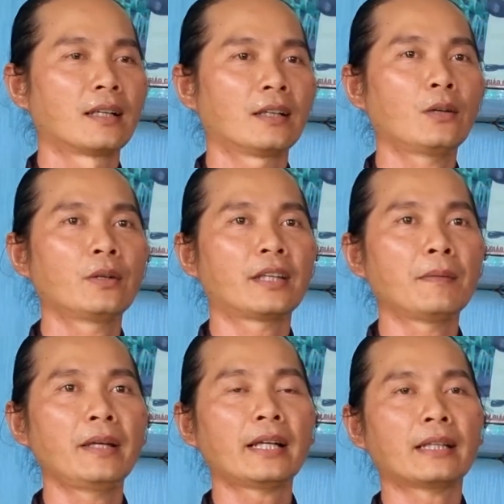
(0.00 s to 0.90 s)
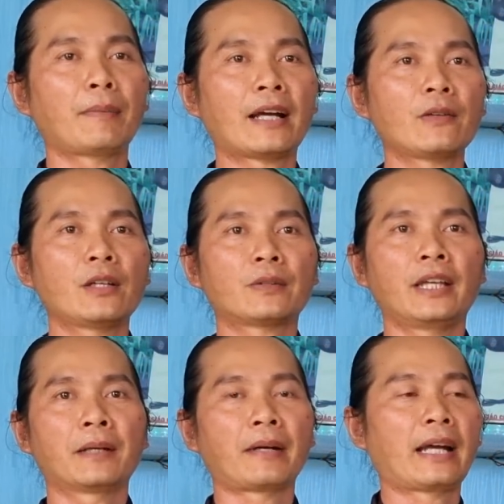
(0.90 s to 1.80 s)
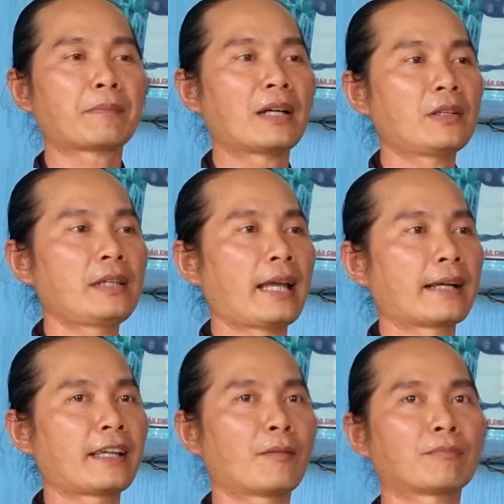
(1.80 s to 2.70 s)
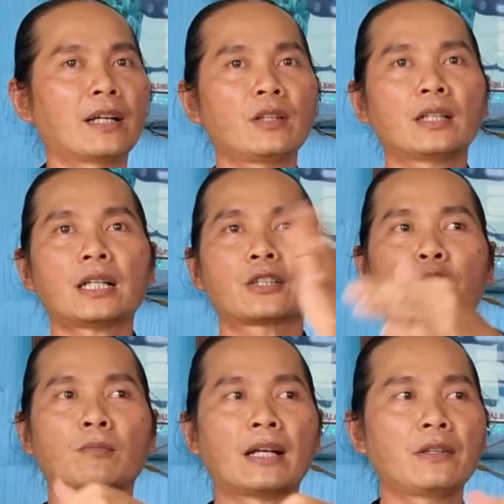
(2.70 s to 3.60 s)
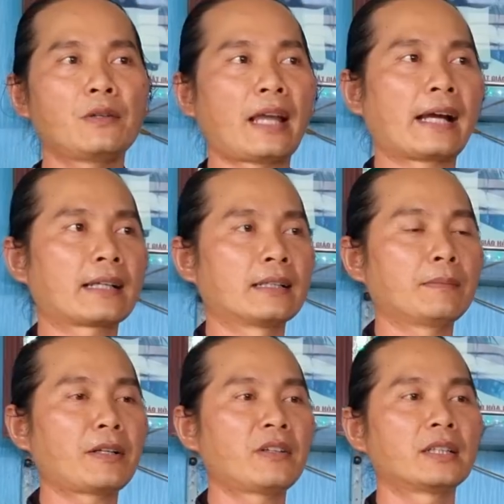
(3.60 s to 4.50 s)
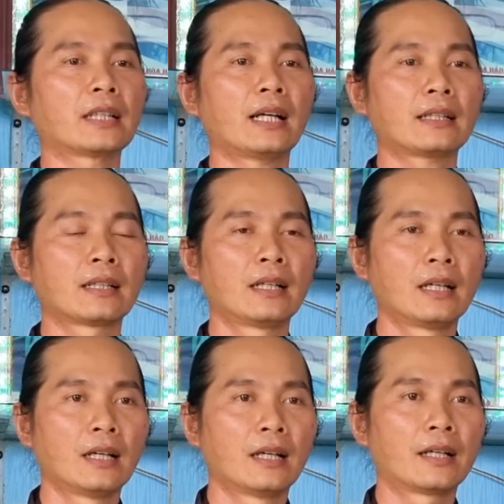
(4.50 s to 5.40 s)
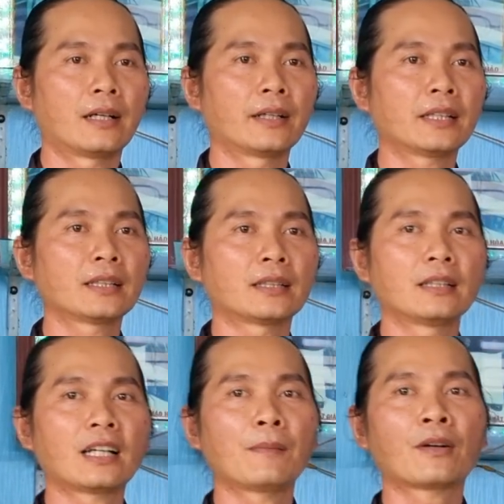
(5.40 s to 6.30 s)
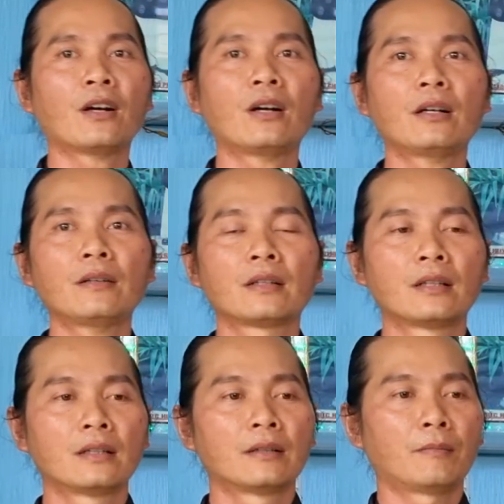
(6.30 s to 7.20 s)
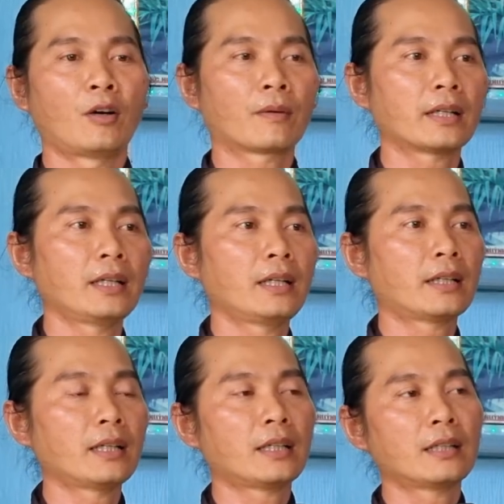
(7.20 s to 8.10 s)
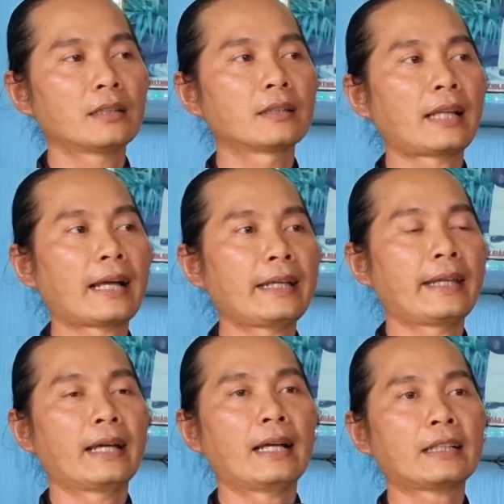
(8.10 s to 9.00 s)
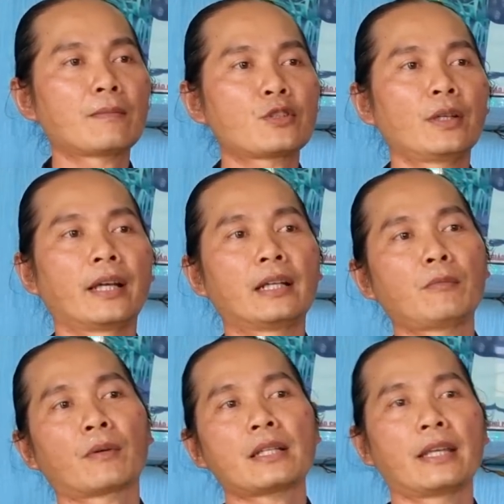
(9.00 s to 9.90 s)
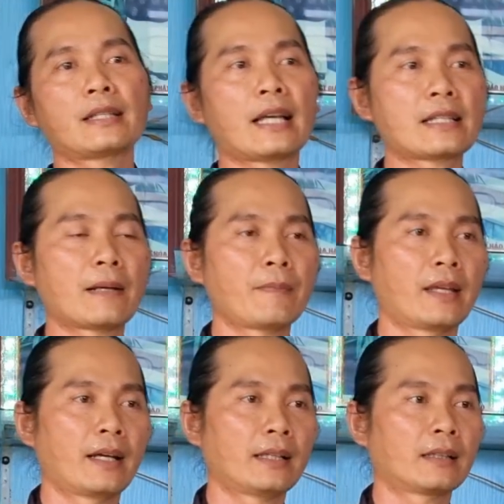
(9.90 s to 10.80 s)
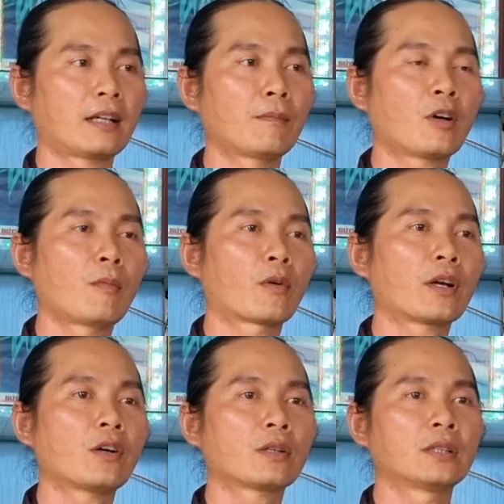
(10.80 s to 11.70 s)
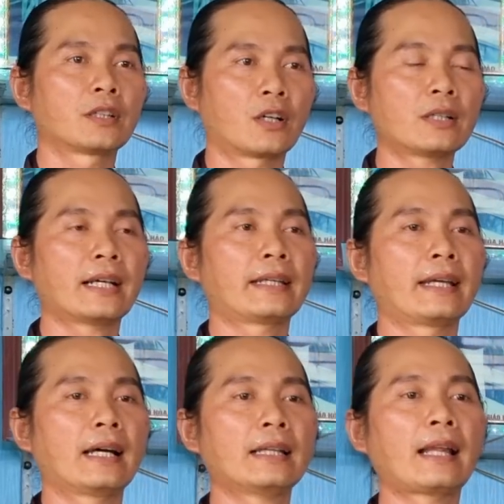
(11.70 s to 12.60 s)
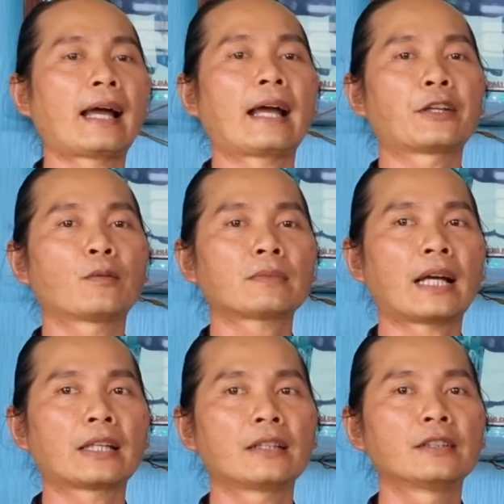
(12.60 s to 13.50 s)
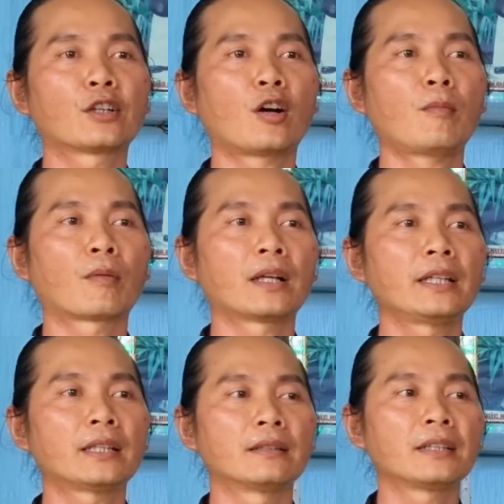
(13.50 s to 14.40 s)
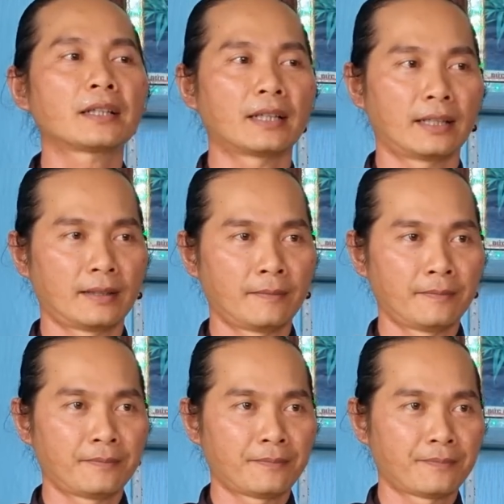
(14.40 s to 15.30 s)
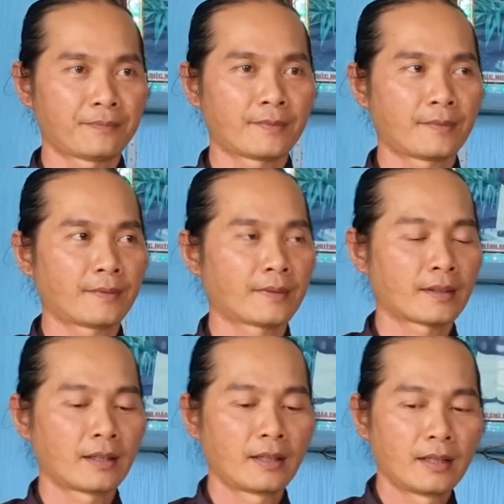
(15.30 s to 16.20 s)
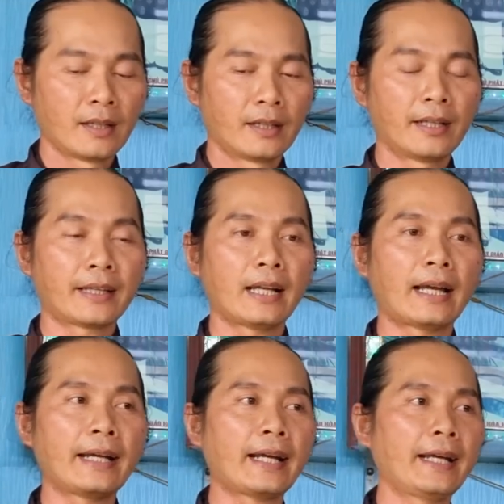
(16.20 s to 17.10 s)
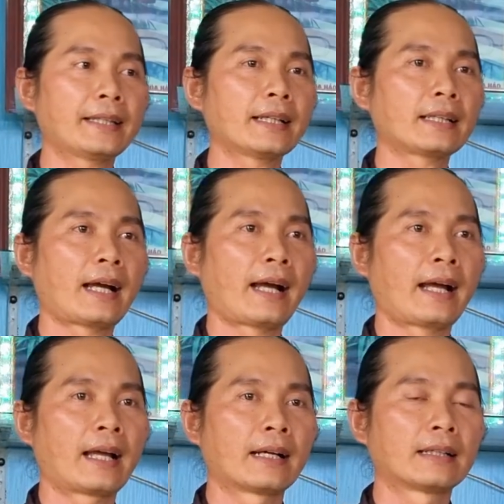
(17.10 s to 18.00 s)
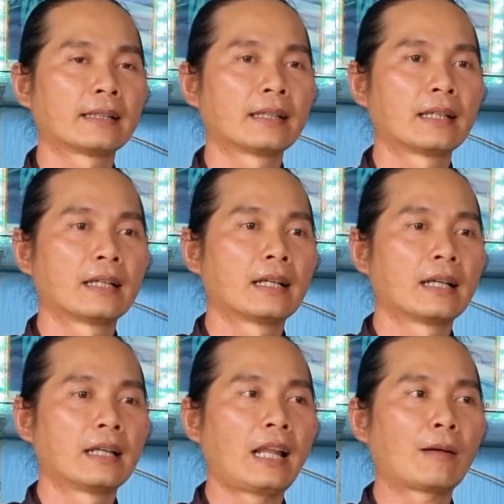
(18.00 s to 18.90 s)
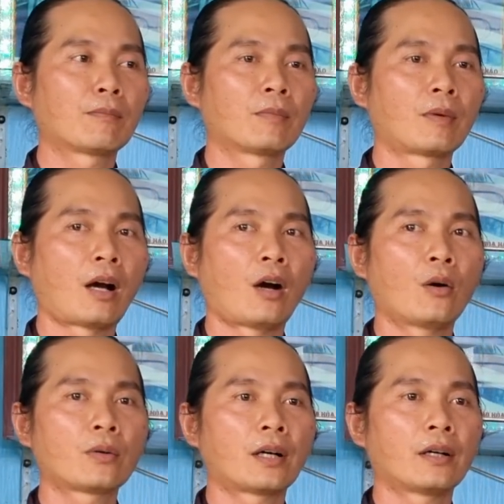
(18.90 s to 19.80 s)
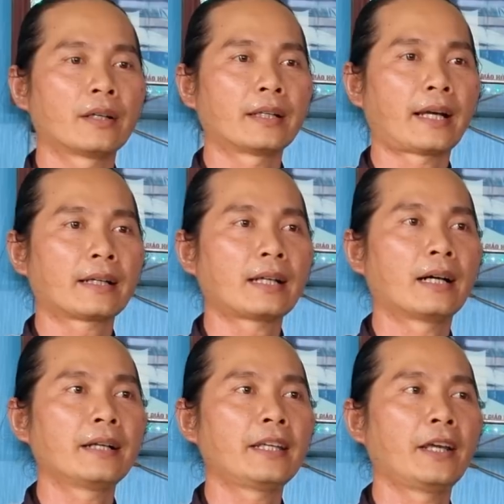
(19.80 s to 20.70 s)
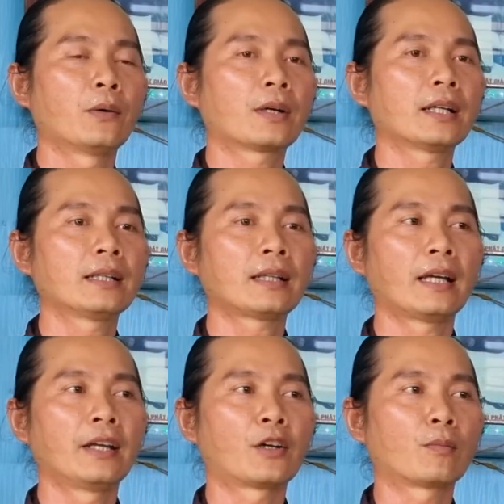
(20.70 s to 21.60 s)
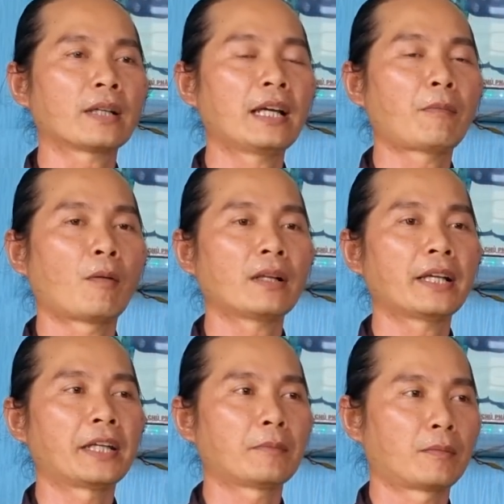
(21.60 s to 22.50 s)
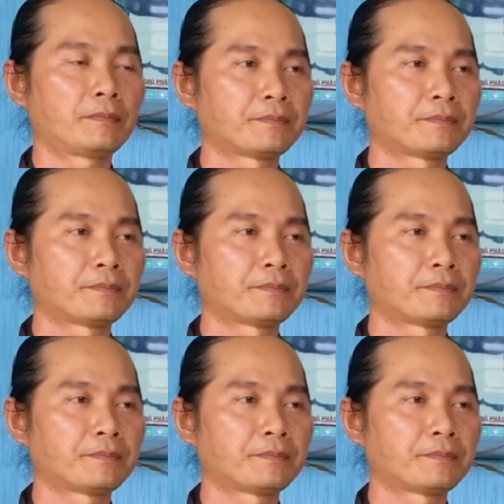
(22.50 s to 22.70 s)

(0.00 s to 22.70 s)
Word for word: Tôi chỉ biết là bao nhiêu tiền bạc, bao nhiêu vàng dòng, bao nhiêu đất ruộng, bao nhiêu nhà cửa, bao nhiêu người thân. Rồi tư tưởng không có một cái, cái, cái tương lai gì hết, không suy nghĩ đến một cái chuyện xa xăm gì hết, không có một cái con đường rõ ràng gì hết, là chúng ta chưa có một cái lý tưởng nhất định. ừ. Thì trở lại đây tức là lòng ngộ rồi chẳng đợi nhiều kinh thì cũng thấy bổn lai diện mục.